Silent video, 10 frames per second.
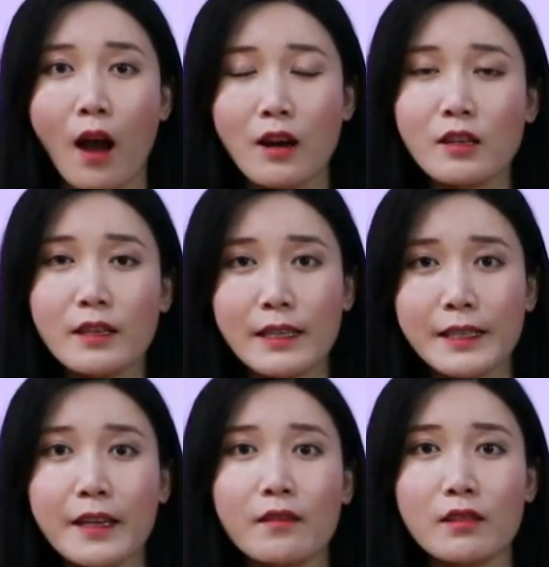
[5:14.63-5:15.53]
而这一
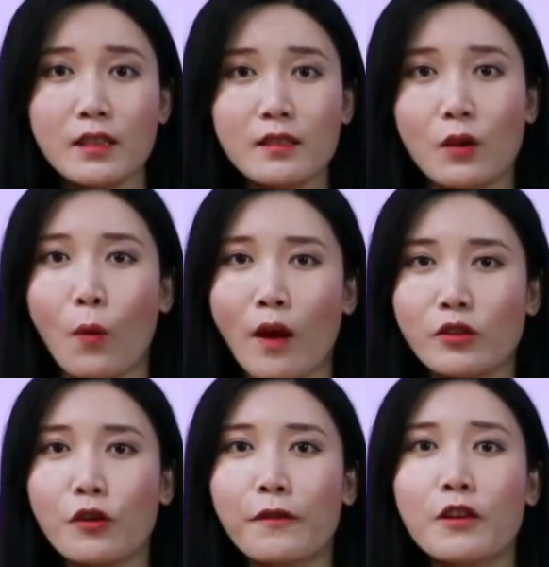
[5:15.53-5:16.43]
切，妻子
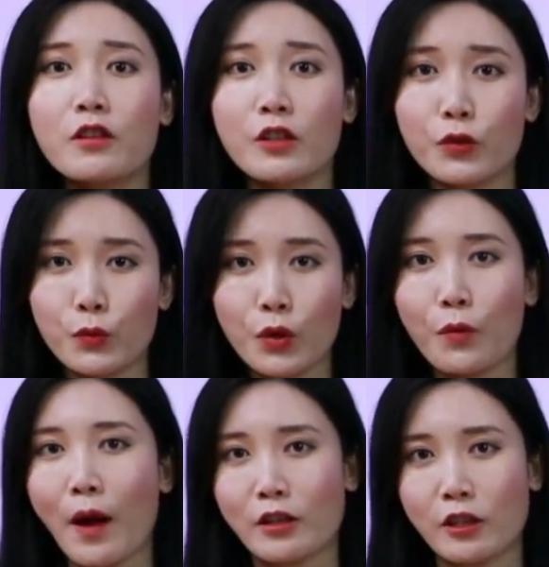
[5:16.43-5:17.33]
黄秀芬是
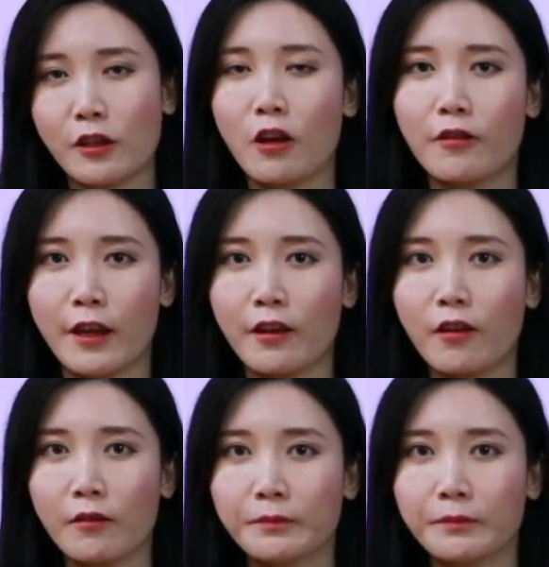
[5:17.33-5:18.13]
最晚知道的那一个。